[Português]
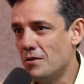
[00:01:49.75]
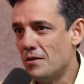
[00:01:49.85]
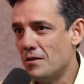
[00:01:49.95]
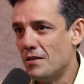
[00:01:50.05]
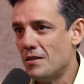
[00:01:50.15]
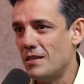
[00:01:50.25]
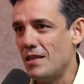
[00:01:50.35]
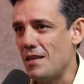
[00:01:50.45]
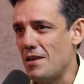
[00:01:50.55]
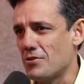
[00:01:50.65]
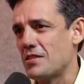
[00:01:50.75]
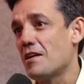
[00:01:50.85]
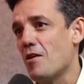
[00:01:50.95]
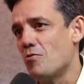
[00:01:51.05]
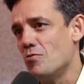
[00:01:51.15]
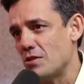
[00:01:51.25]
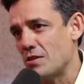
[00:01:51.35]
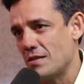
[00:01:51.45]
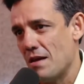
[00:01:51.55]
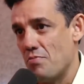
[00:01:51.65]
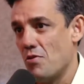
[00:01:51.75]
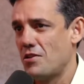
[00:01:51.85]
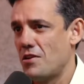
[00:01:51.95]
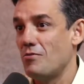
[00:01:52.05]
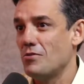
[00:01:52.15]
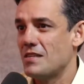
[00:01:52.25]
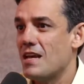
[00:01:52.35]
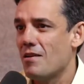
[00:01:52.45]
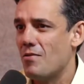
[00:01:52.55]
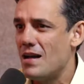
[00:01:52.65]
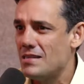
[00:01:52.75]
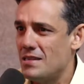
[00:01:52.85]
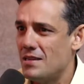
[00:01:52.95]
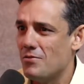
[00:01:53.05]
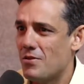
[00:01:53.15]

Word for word: Hum. e, e, eu sei que alguns na política conseguem quase.